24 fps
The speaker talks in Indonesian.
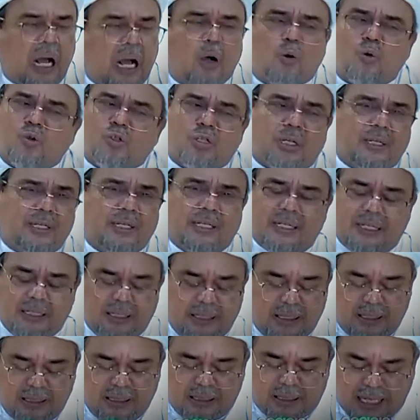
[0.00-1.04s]
aku
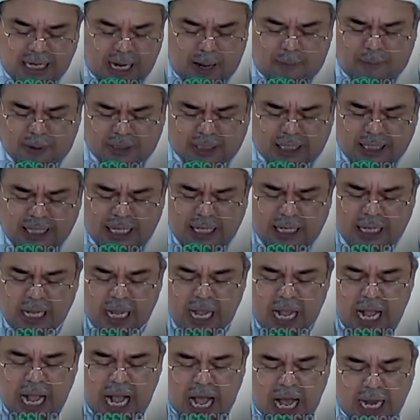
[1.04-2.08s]
sedih kenapa
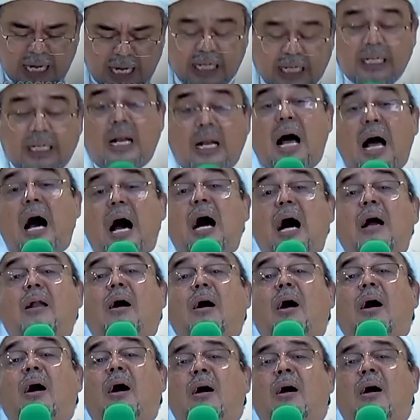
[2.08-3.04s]
sedih annila ara